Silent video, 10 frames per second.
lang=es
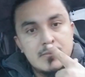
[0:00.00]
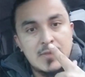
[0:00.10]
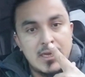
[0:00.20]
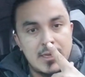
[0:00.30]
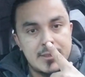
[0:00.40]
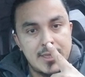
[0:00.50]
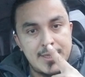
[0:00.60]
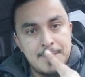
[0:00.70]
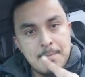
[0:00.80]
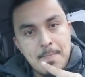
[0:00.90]
que las que
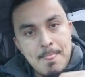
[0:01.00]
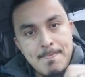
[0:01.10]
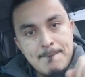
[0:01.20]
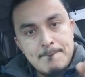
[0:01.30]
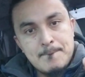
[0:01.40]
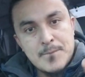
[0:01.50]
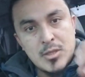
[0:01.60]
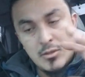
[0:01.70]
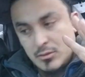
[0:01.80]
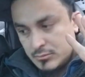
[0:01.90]
hay.
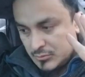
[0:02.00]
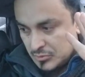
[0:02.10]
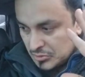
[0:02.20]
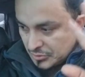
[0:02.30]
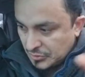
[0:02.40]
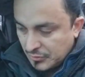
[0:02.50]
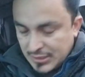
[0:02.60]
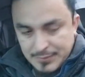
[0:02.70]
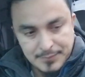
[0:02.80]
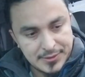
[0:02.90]
Y ojo, no
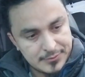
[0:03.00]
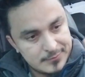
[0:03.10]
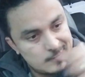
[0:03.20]
todas, pero